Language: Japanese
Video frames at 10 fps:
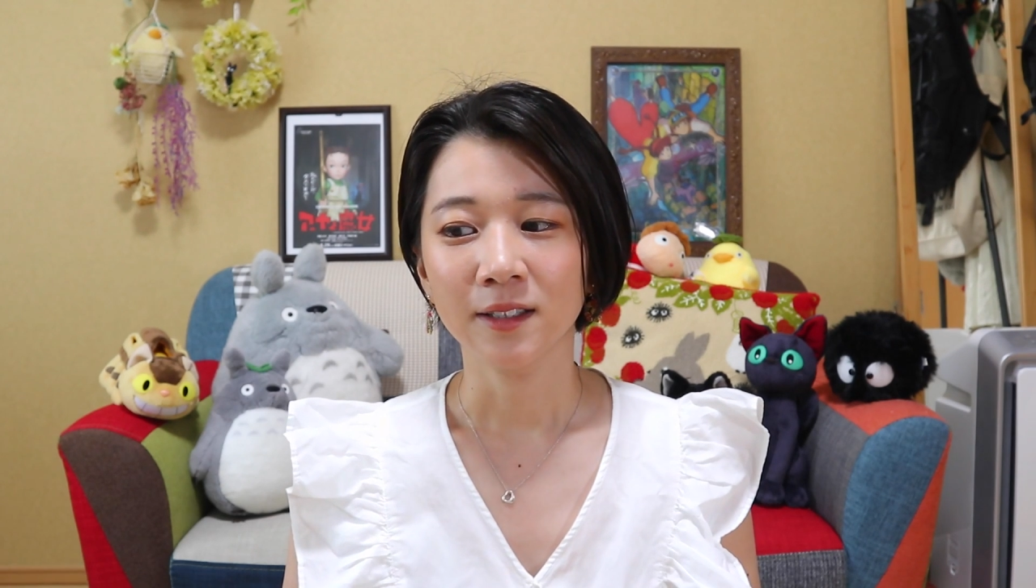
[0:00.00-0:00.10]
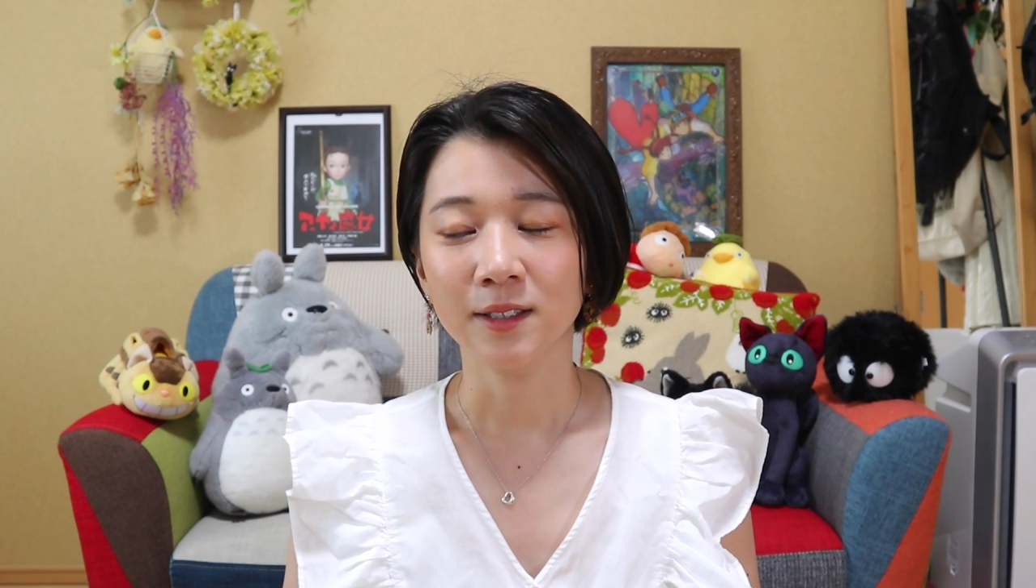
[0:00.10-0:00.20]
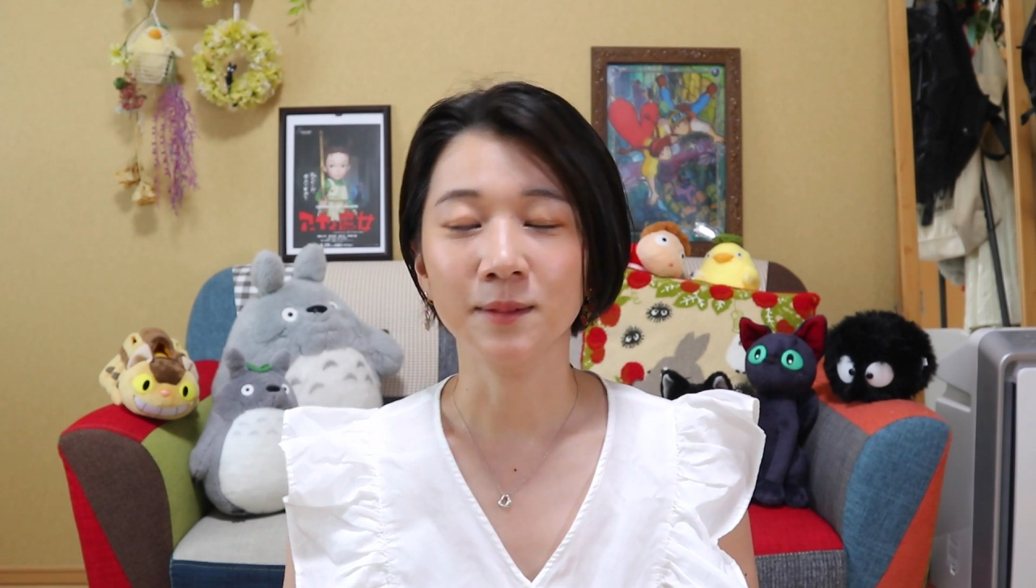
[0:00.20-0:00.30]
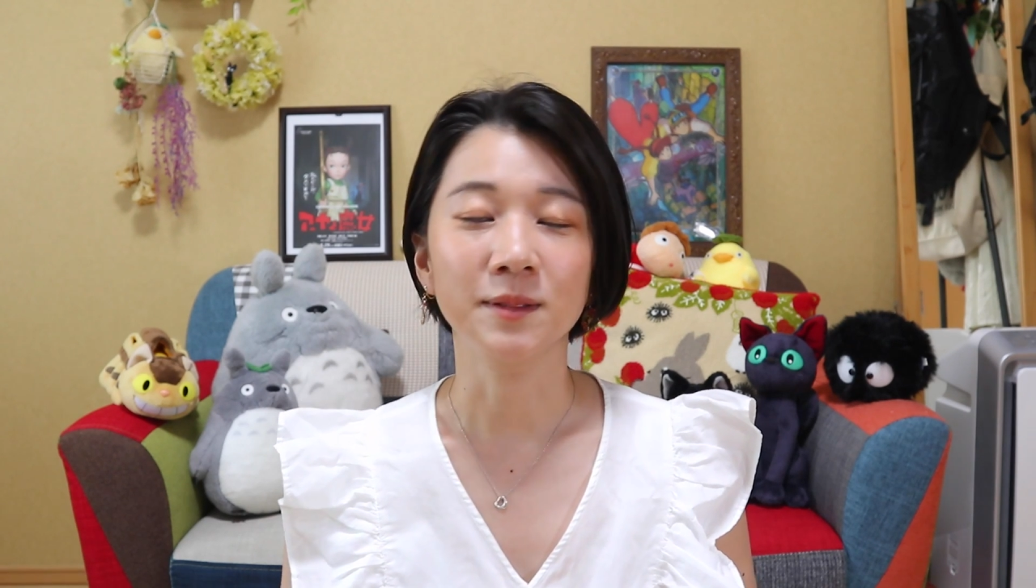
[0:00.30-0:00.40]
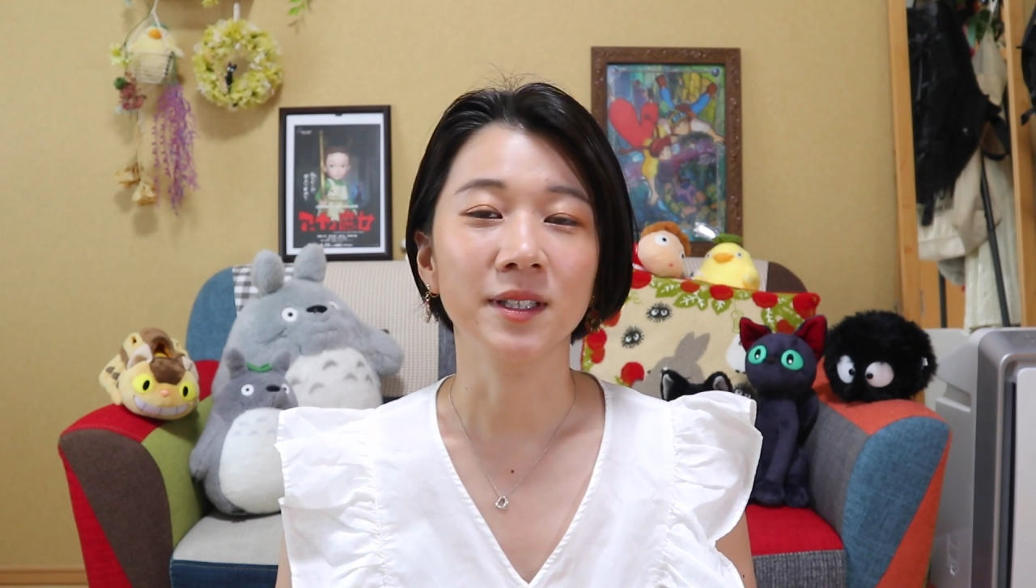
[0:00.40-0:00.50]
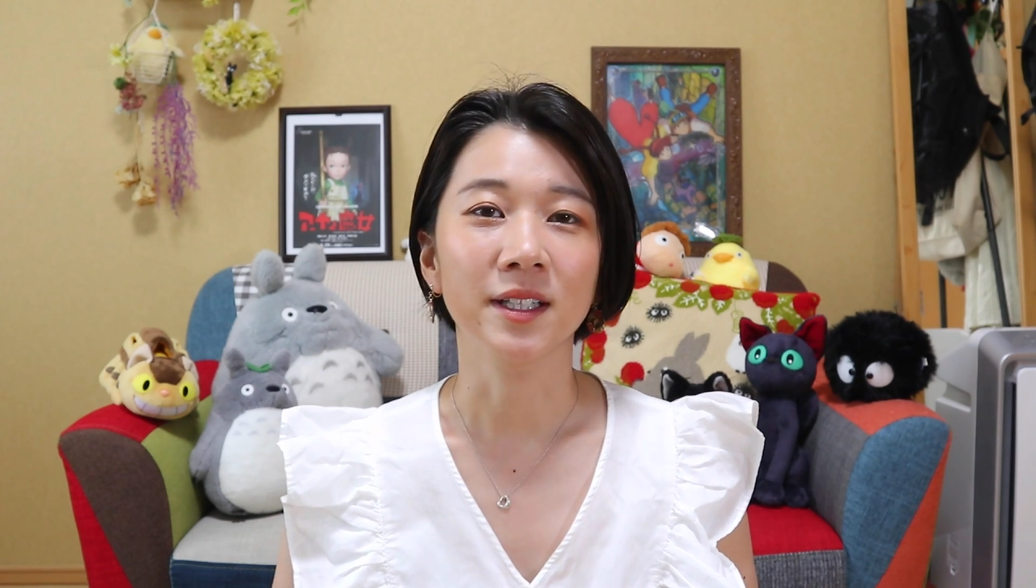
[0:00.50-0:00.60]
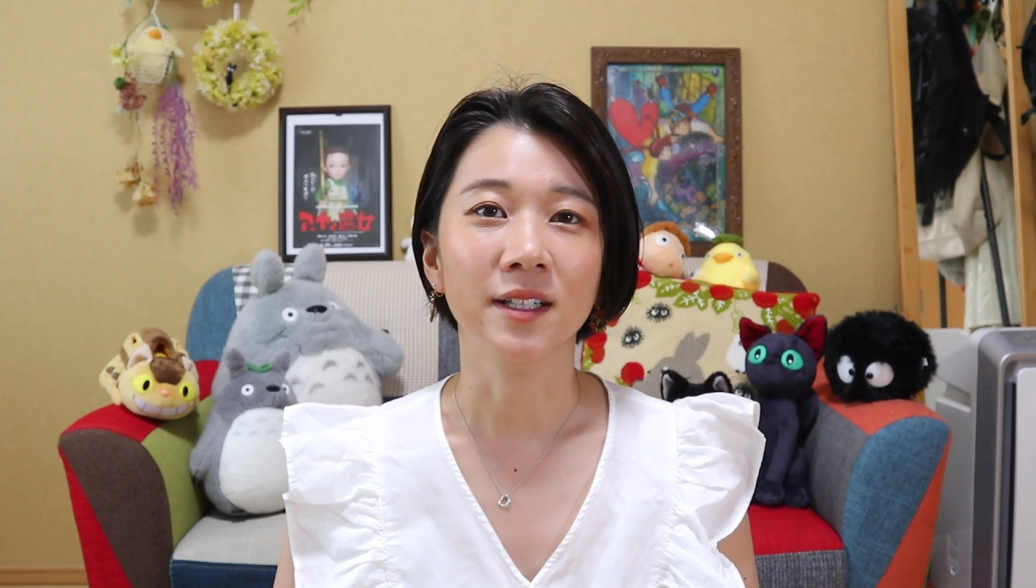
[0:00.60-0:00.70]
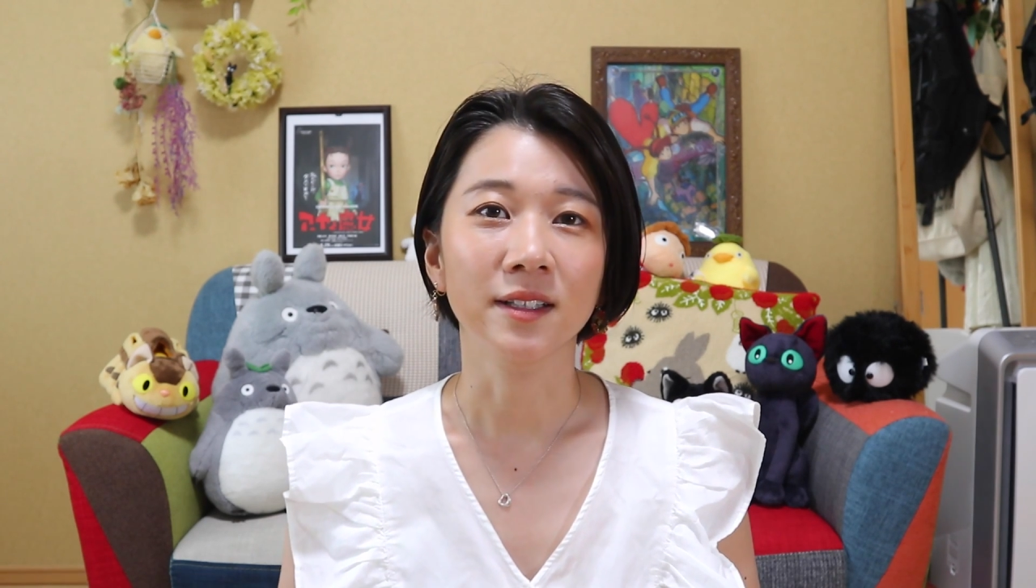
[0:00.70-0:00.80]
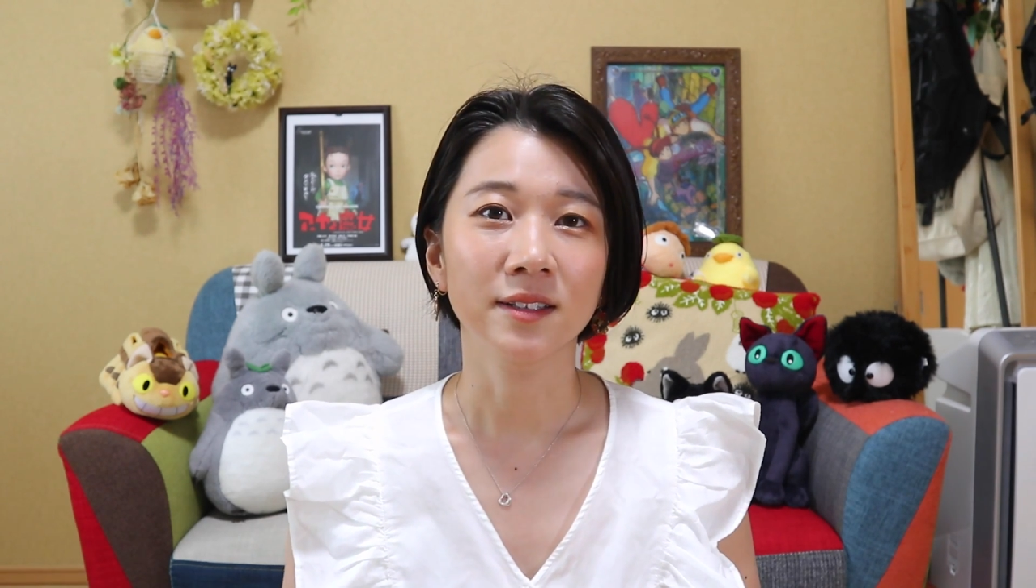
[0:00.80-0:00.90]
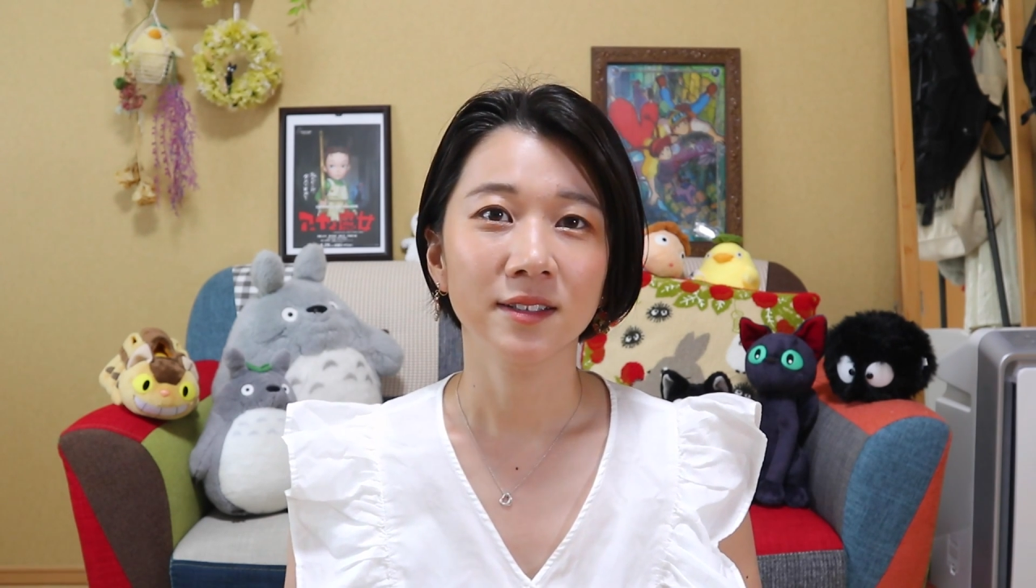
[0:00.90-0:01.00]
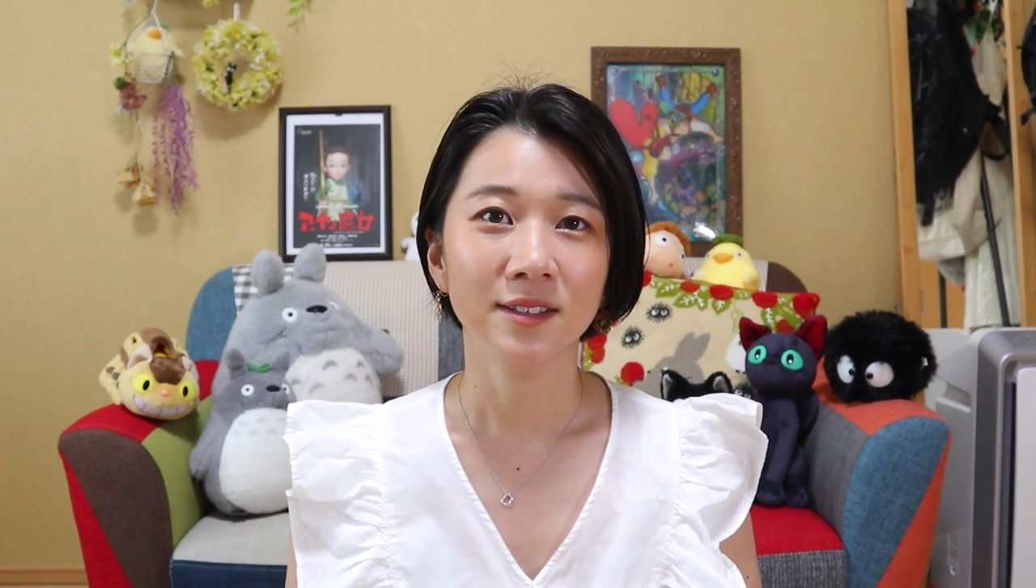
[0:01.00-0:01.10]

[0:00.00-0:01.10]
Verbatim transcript: ジブリが